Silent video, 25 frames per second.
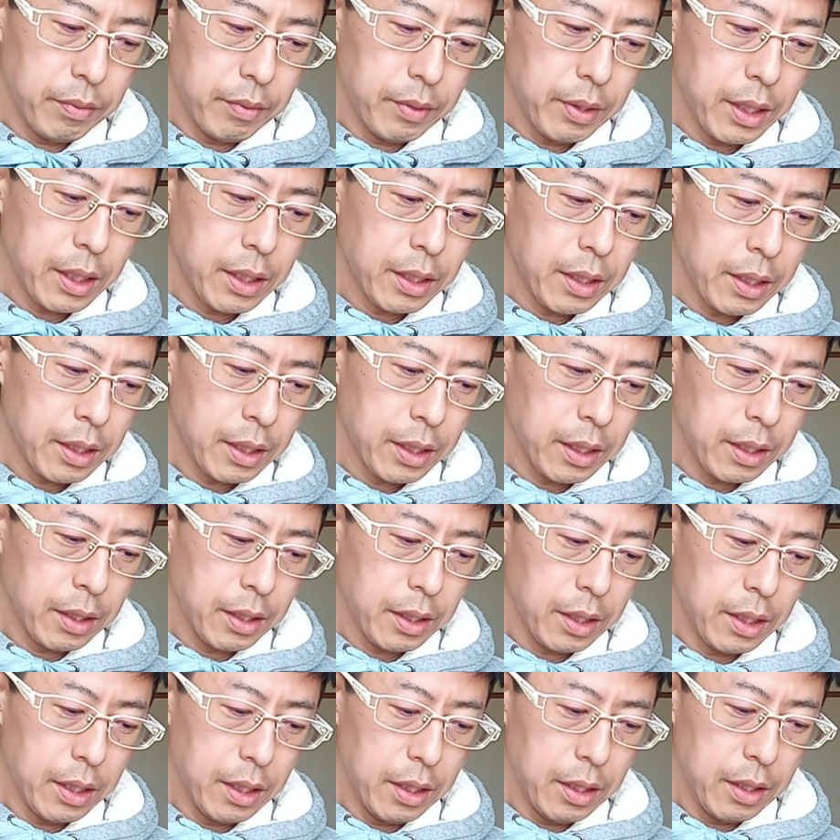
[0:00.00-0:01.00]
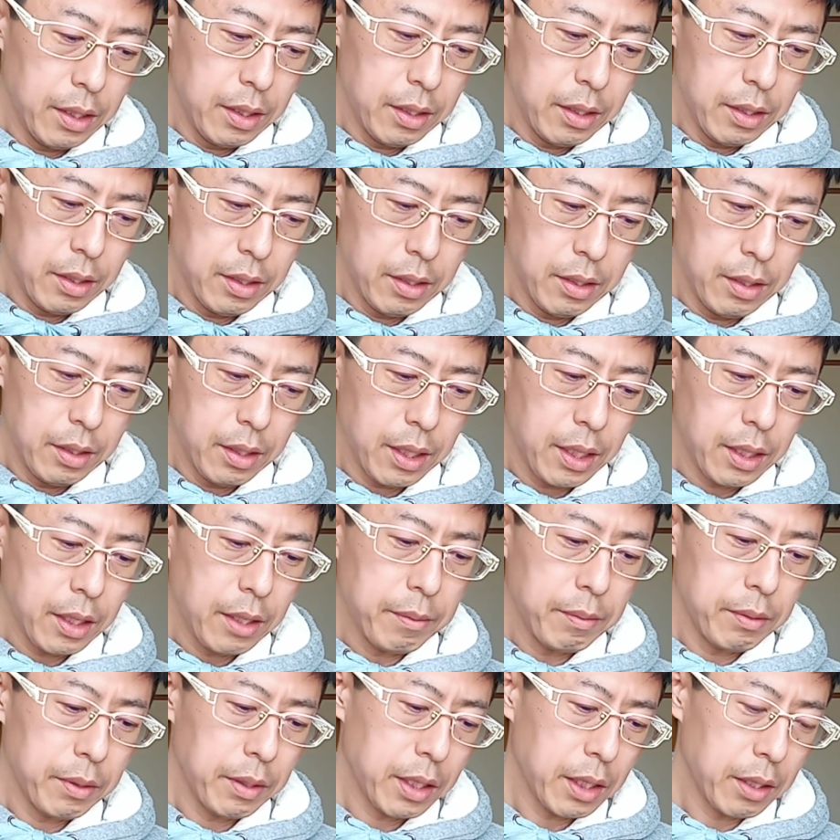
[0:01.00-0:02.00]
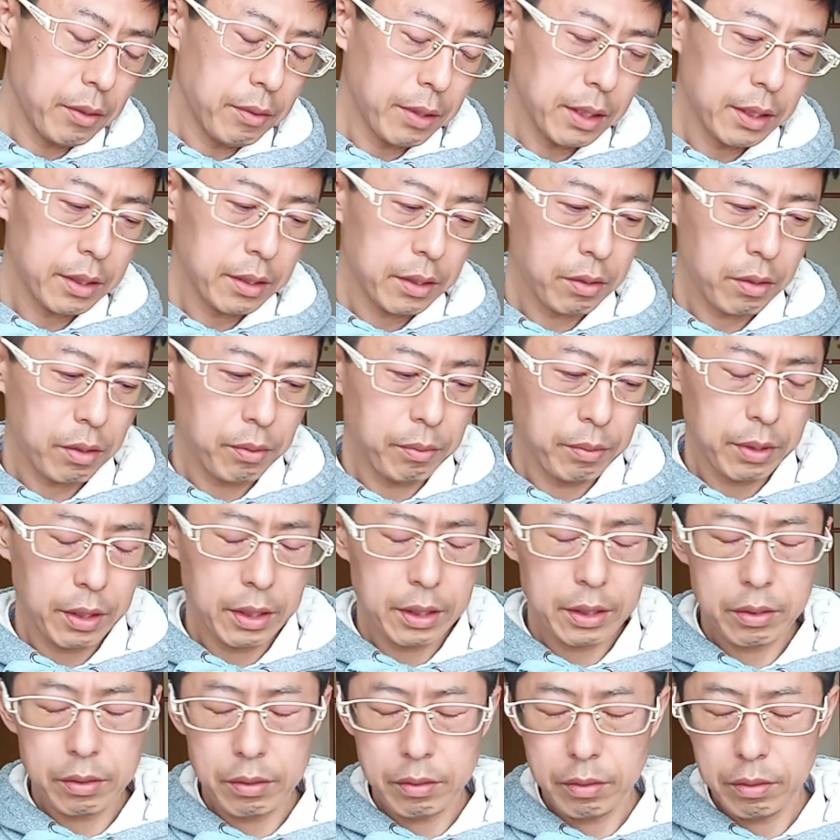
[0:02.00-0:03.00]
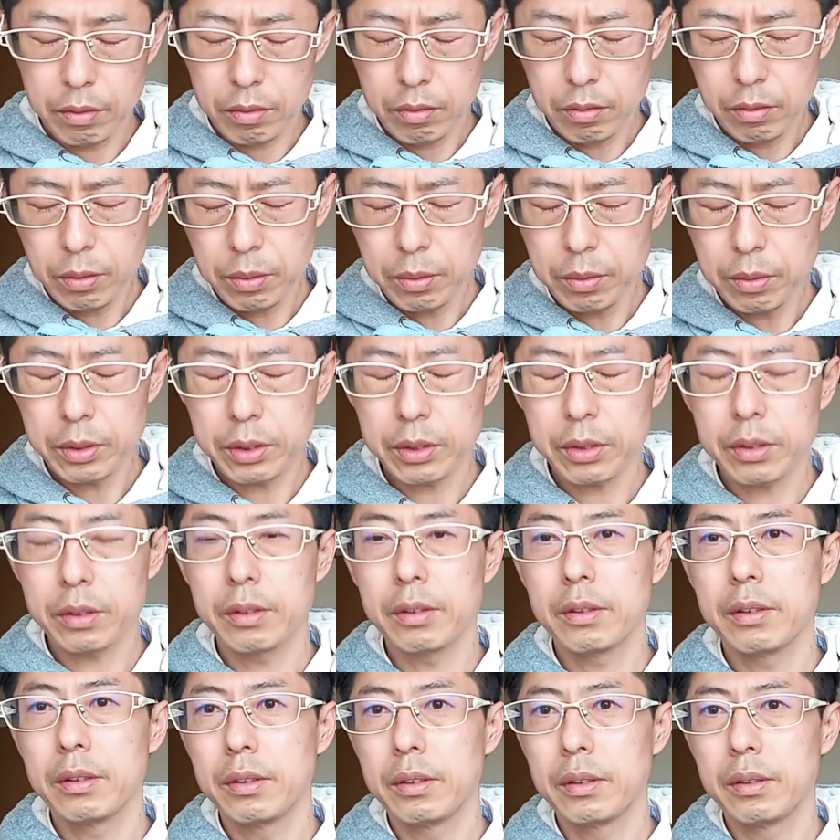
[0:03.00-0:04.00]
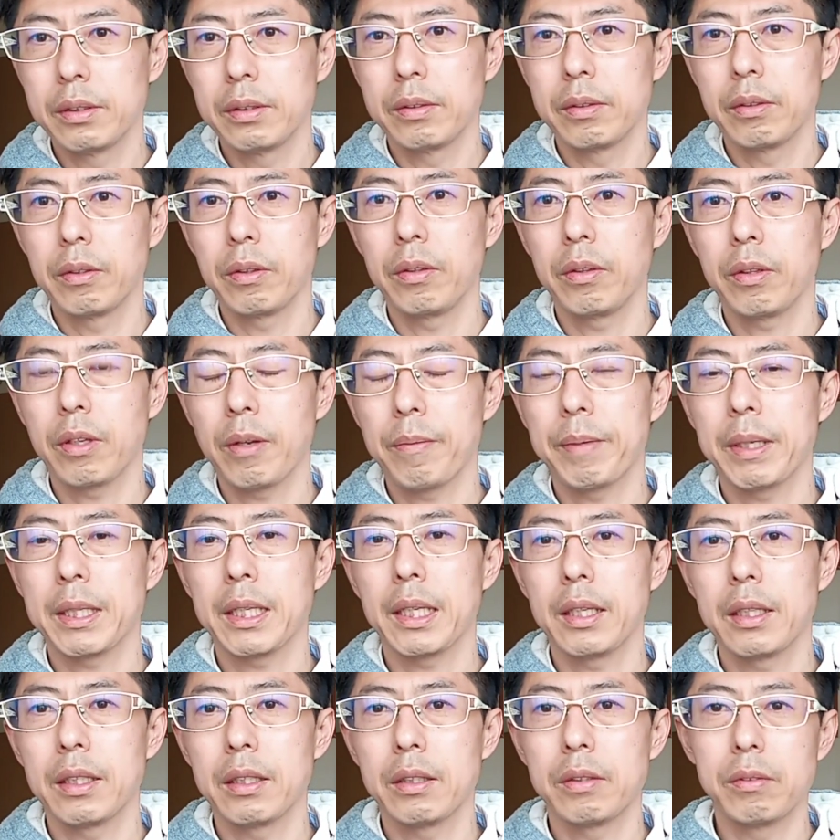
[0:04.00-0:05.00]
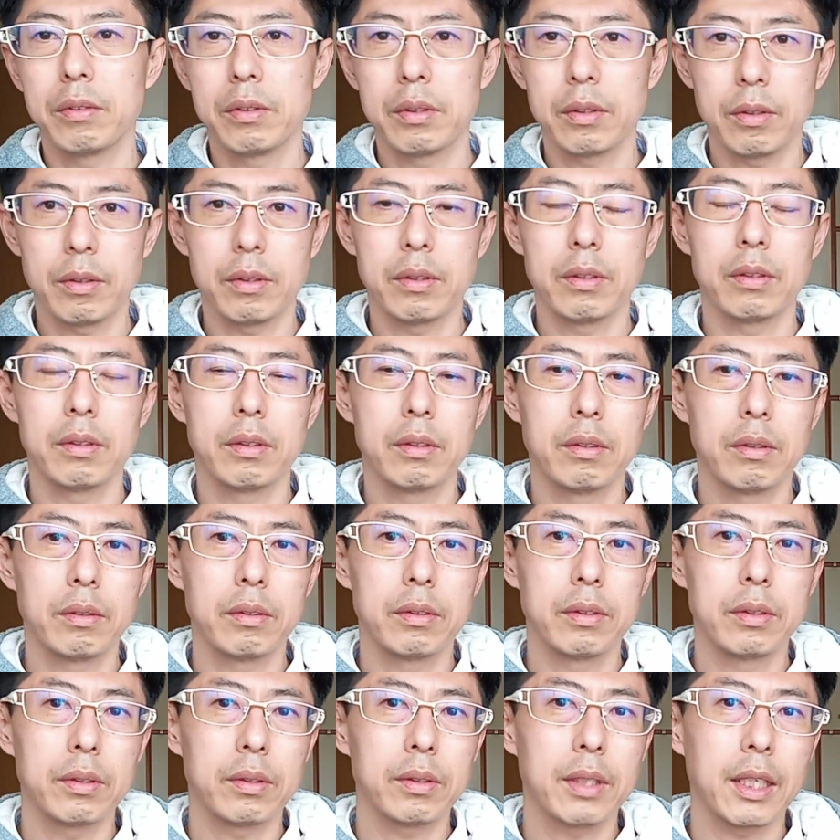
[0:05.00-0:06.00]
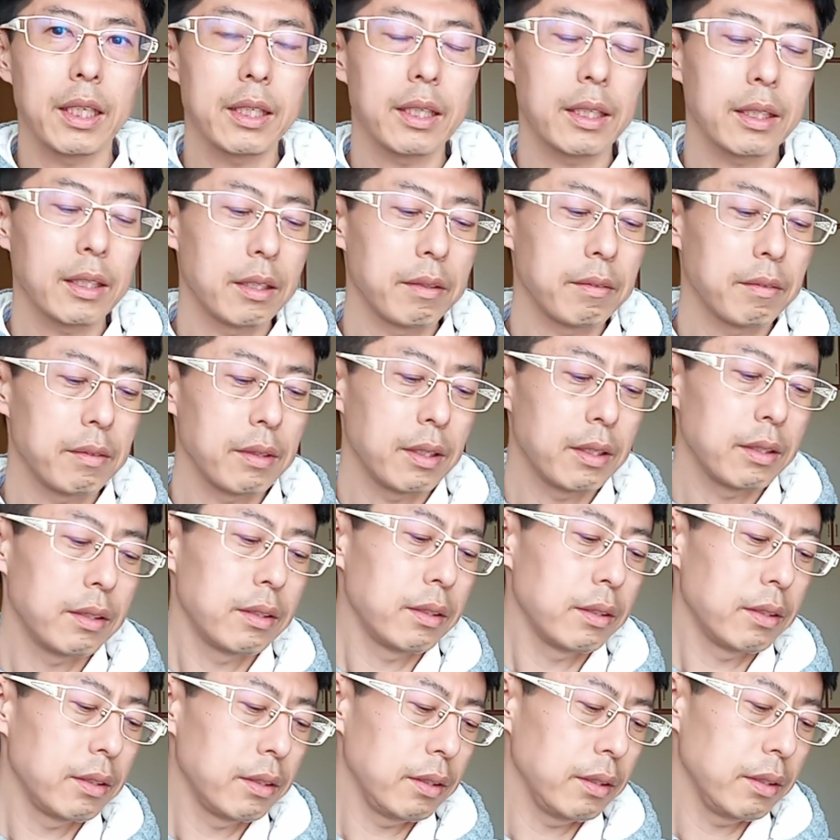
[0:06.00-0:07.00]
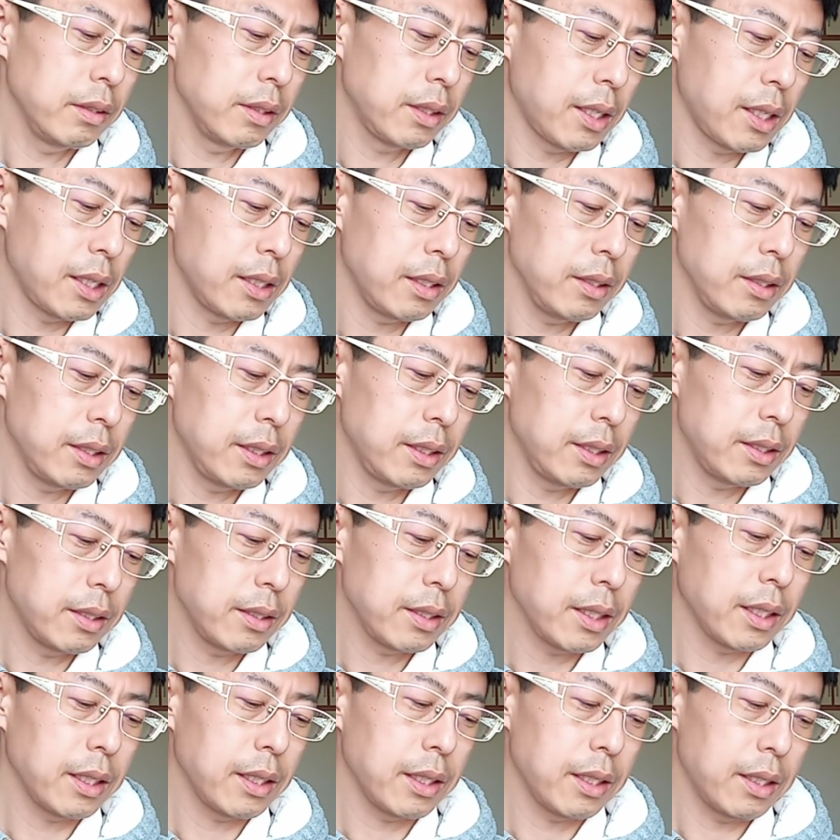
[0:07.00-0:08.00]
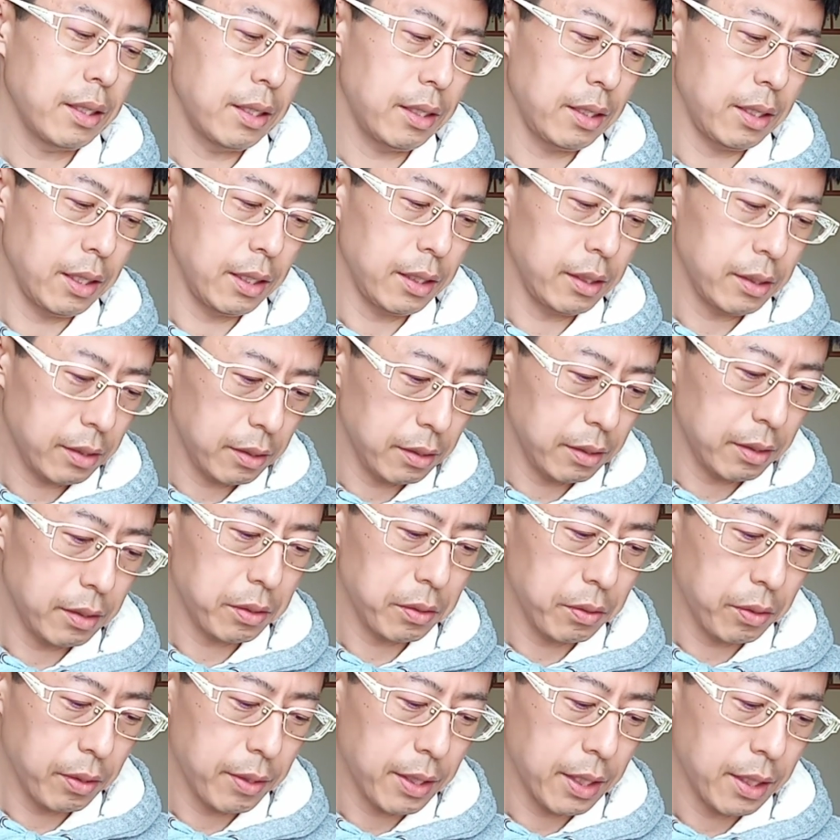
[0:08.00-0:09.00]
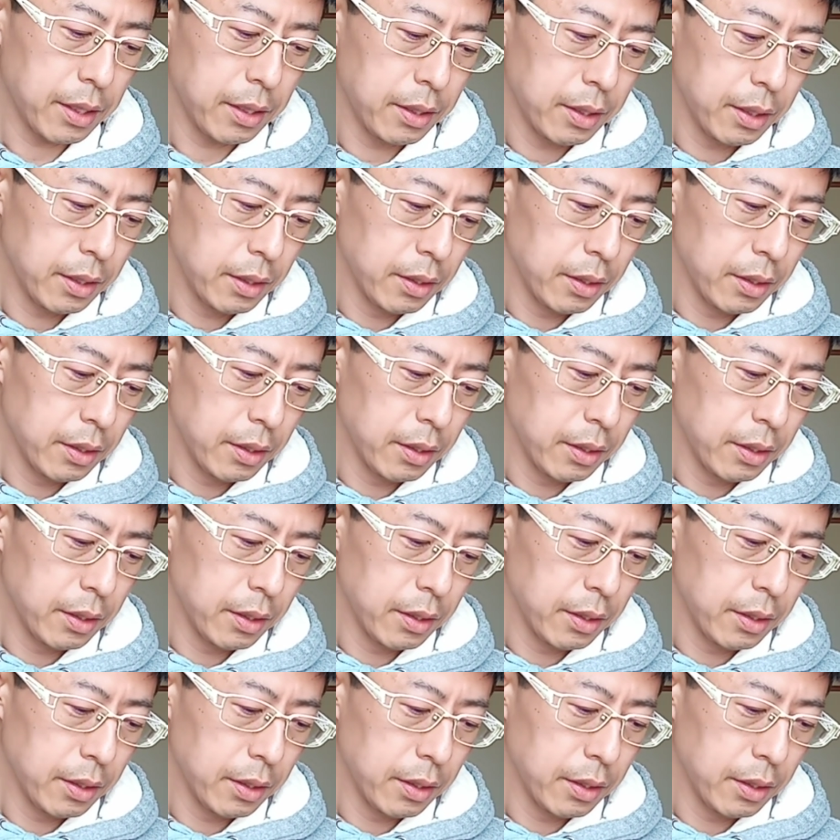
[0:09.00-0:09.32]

なかなか、えー、頭の中渡す時もね、その脳梗塞のようなパターンの方の状態だったので、かなりきつかったですね、それは。